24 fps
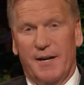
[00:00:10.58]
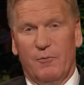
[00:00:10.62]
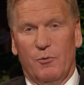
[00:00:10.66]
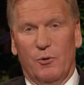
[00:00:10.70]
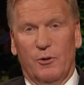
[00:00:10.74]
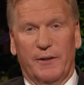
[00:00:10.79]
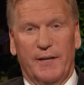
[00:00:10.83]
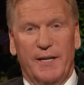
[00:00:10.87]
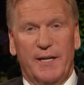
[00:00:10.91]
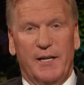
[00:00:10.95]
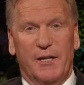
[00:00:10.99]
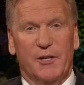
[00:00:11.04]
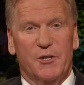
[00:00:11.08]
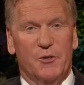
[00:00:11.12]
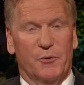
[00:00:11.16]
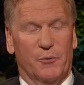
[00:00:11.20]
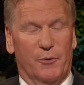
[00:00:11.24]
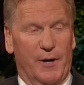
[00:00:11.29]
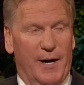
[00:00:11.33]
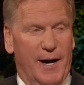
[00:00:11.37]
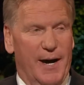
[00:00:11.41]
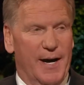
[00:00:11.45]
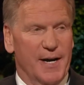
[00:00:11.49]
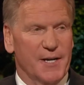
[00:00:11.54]
最近
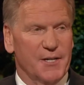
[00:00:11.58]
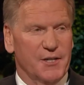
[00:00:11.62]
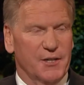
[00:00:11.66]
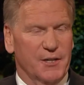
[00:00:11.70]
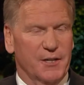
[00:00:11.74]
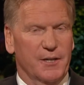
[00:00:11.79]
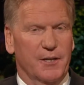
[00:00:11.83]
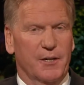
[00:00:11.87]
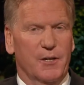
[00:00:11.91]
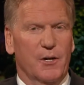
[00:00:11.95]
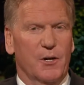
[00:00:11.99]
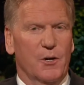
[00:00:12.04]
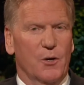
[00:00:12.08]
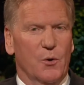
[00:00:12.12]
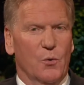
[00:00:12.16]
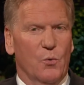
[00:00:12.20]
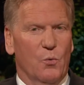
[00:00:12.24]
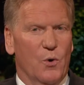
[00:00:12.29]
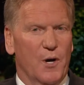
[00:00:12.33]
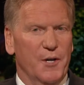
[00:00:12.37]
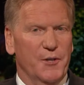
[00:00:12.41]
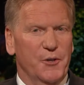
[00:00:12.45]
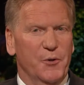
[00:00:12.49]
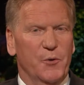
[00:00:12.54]
有人问几
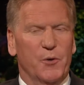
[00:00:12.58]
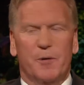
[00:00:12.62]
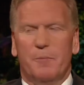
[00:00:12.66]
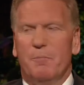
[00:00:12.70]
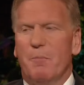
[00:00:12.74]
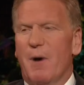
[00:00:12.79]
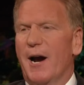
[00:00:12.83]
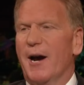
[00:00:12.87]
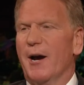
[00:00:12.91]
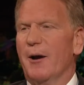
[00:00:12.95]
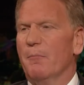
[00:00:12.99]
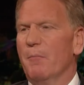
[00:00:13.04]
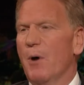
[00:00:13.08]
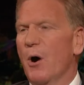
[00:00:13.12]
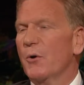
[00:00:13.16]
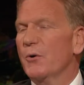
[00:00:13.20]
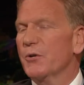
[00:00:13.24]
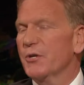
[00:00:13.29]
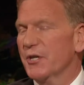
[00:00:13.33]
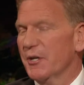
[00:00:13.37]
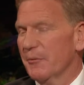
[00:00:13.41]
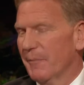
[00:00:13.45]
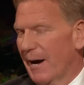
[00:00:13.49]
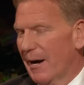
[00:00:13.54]
位执事，
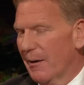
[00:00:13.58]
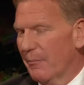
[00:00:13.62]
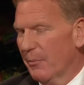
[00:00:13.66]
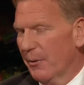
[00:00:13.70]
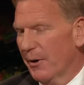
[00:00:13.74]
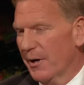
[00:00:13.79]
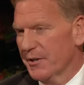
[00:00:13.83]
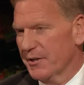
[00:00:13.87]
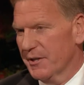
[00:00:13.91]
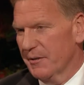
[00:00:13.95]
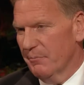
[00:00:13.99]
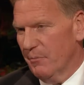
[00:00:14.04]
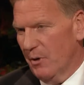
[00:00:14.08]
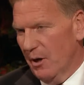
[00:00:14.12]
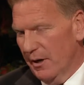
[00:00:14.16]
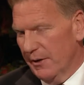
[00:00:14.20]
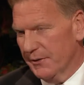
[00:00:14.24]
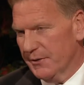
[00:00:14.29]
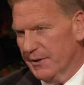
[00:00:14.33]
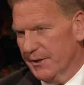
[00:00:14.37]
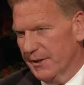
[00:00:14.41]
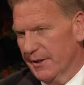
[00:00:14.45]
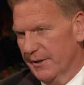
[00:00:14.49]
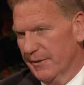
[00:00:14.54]
你最佩服孟
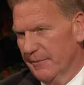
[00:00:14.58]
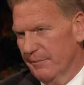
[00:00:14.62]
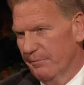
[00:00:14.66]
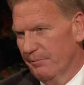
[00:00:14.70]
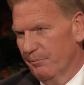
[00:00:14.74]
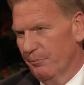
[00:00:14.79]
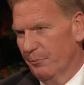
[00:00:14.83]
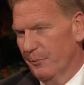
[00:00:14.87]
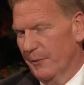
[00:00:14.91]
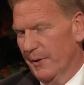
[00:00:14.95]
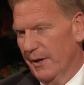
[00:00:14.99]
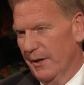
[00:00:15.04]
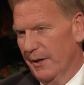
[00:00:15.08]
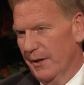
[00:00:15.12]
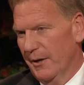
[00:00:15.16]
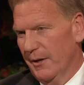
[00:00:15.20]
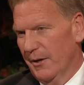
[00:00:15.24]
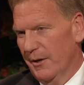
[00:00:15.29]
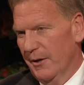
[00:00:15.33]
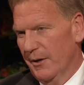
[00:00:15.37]
森会长哪一点？